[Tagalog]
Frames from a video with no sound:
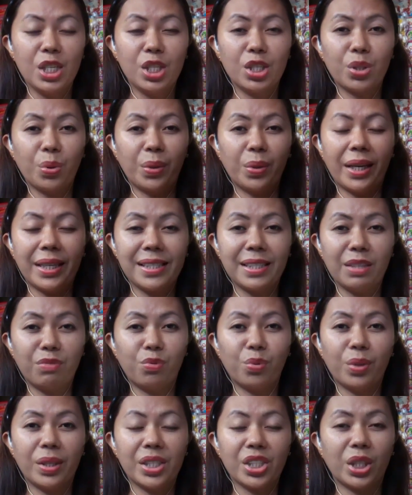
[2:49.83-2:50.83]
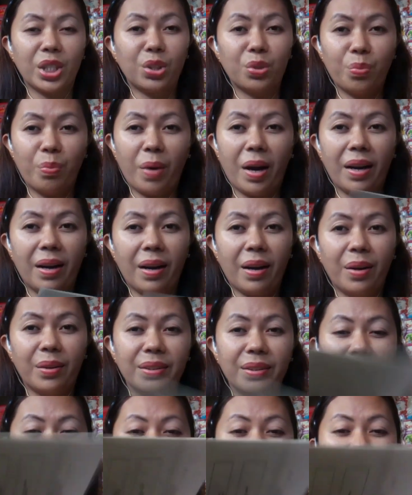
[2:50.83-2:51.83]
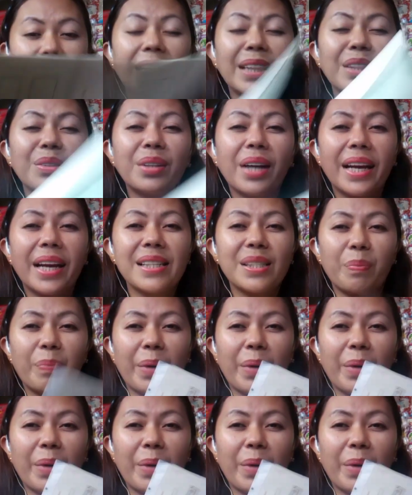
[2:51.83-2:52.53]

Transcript: So, na-receive ko na siya through bank account. Eto guys,